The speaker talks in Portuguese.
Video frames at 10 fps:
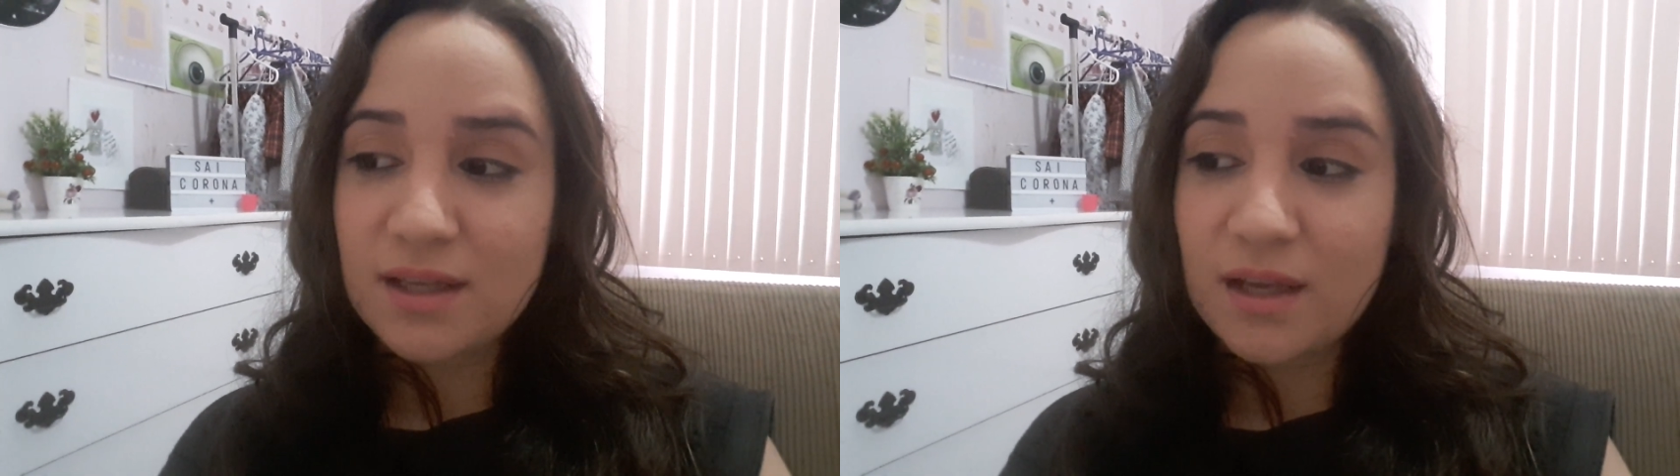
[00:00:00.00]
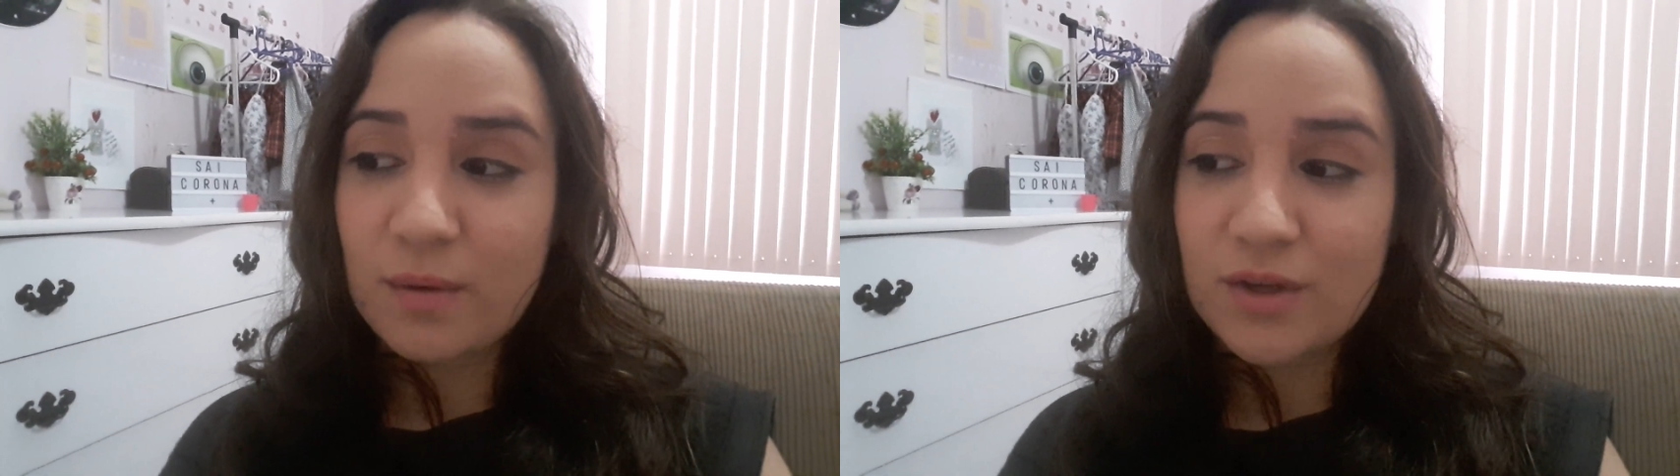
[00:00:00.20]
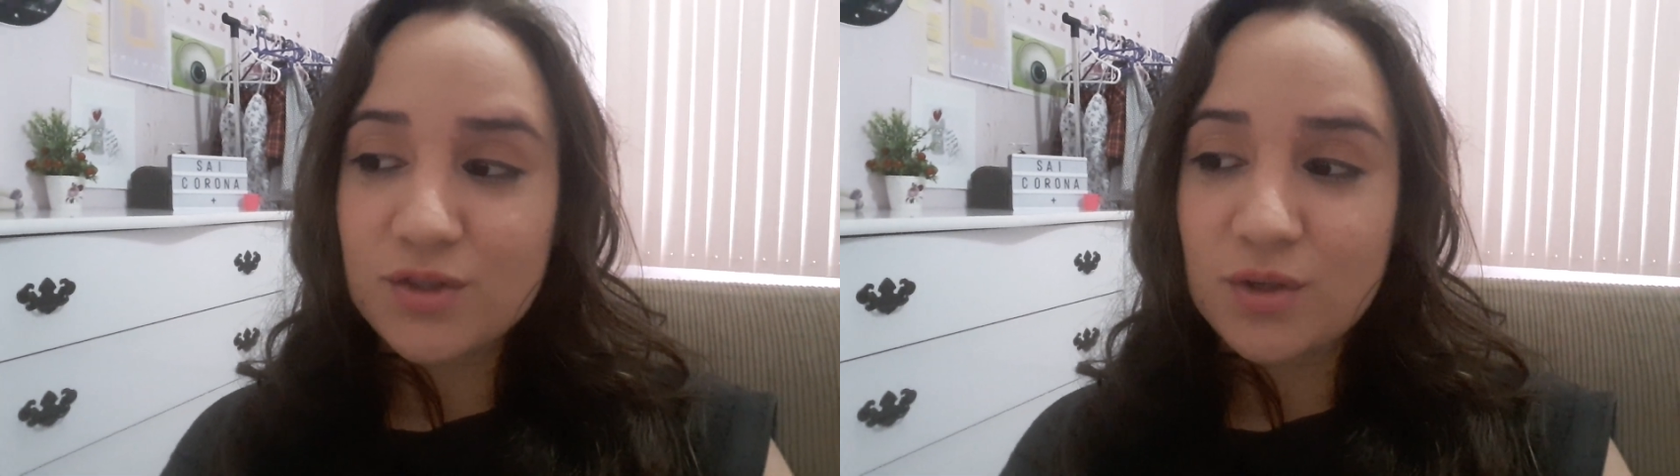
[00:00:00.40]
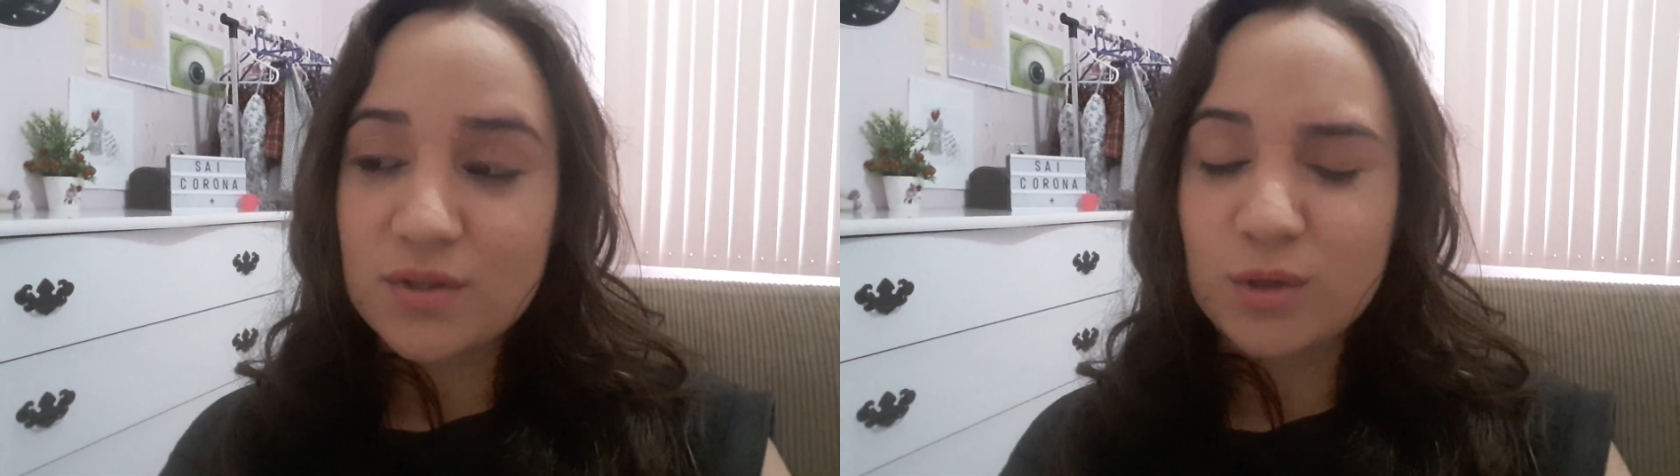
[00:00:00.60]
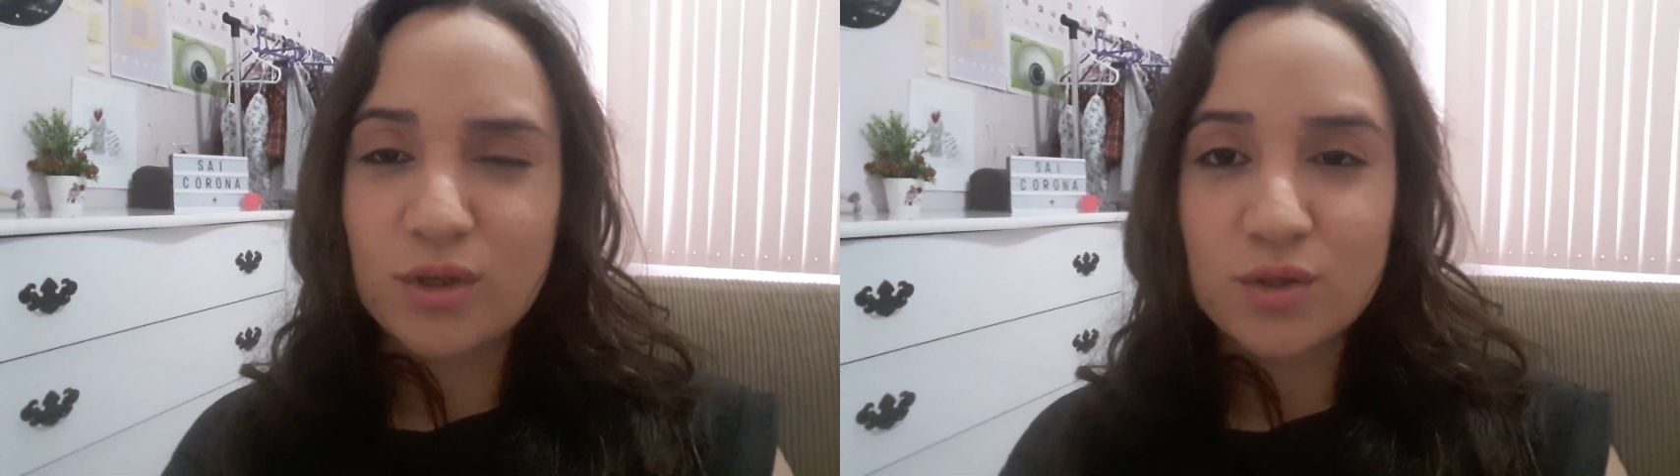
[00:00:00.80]
eu acho que
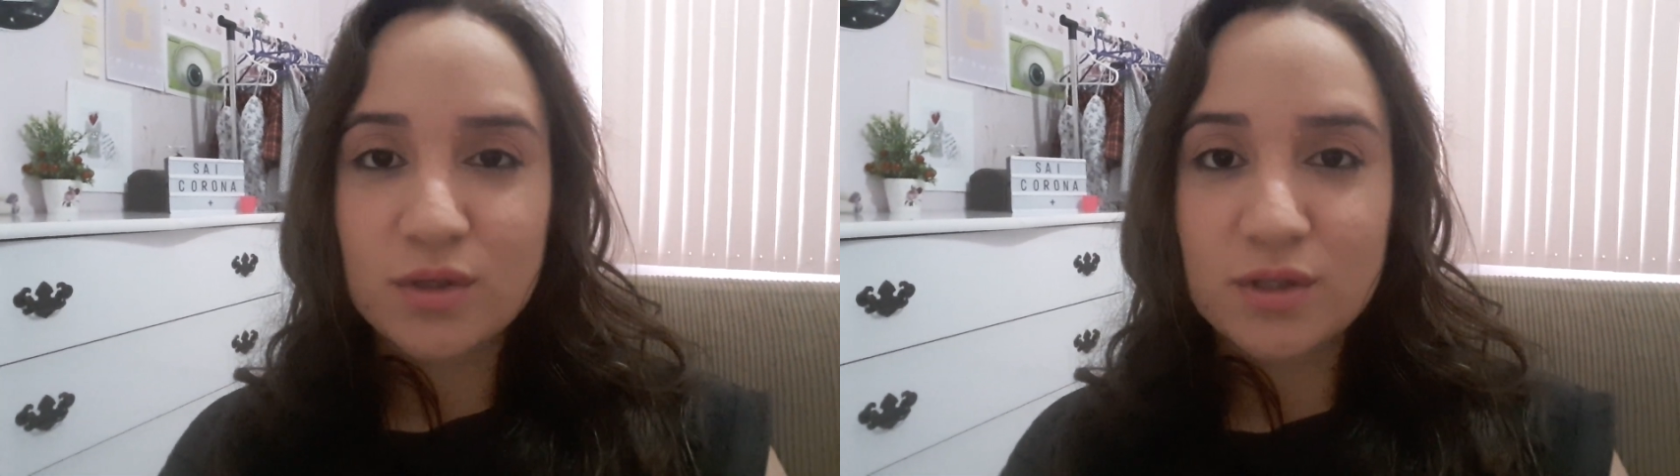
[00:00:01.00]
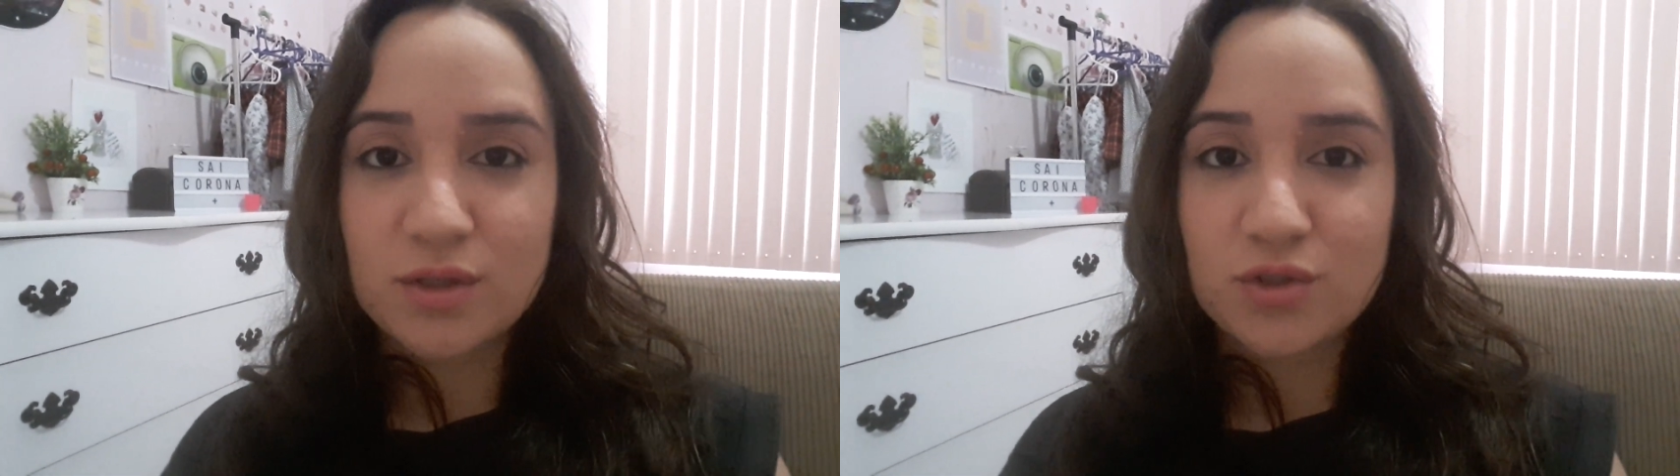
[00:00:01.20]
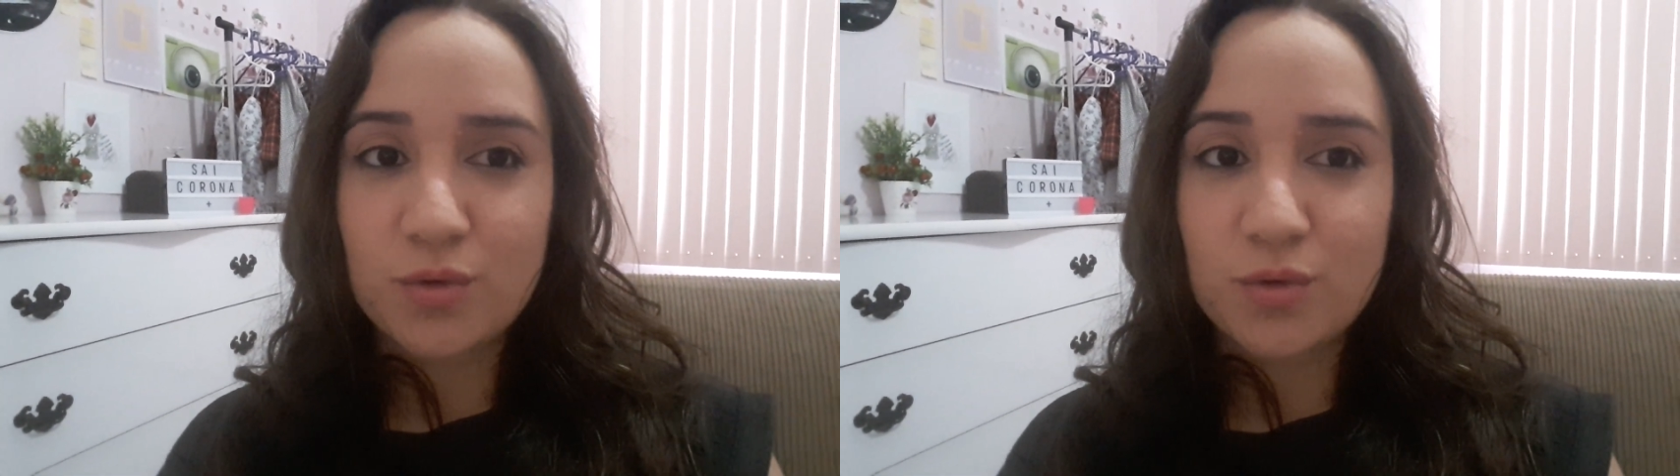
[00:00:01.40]
eu sinto as coisas